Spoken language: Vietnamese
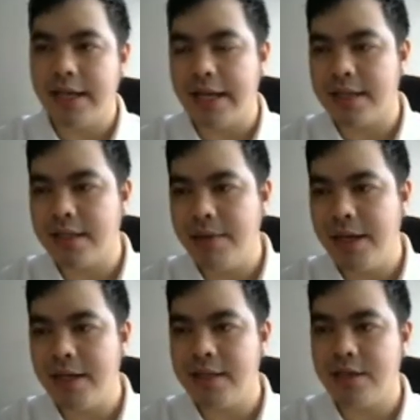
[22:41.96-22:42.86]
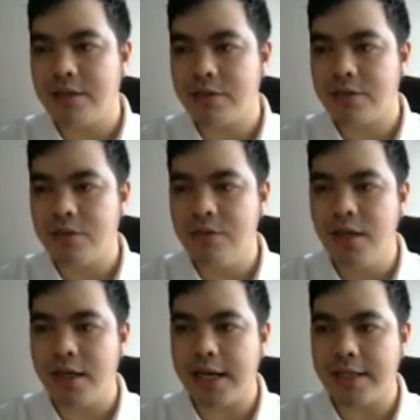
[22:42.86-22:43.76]
STB thì xu
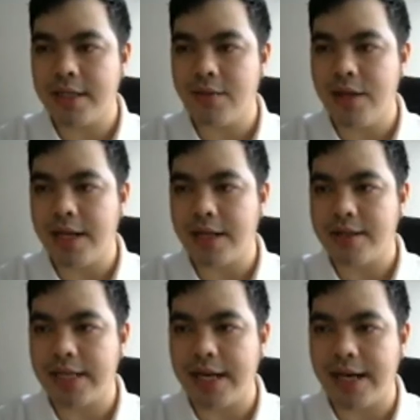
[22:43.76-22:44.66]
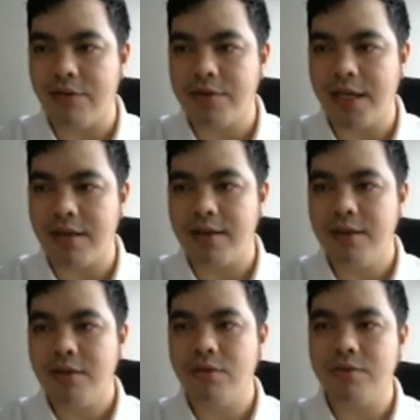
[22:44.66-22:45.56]
hướng này, tích lũy này, test lại hỗ trợ
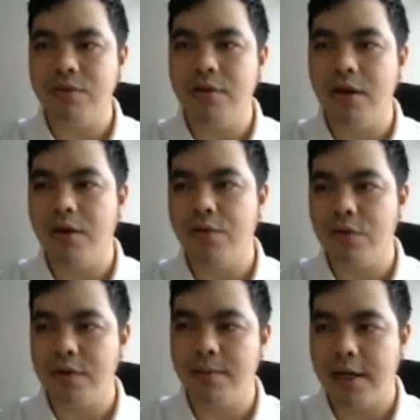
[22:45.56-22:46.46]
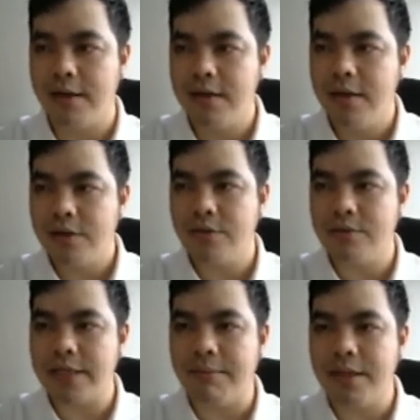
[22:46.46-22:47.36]
cũng xu hướng hồi phục nhưng mà
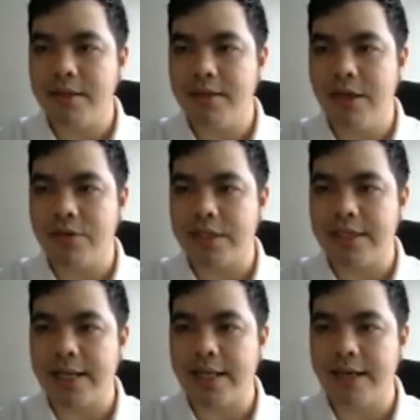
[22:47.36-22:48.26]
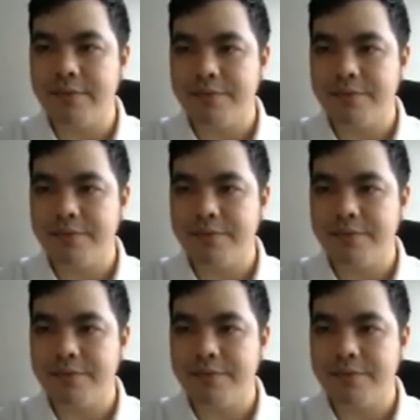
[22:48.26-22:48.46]
cũng sẽ mất nhiều thời gian nhé.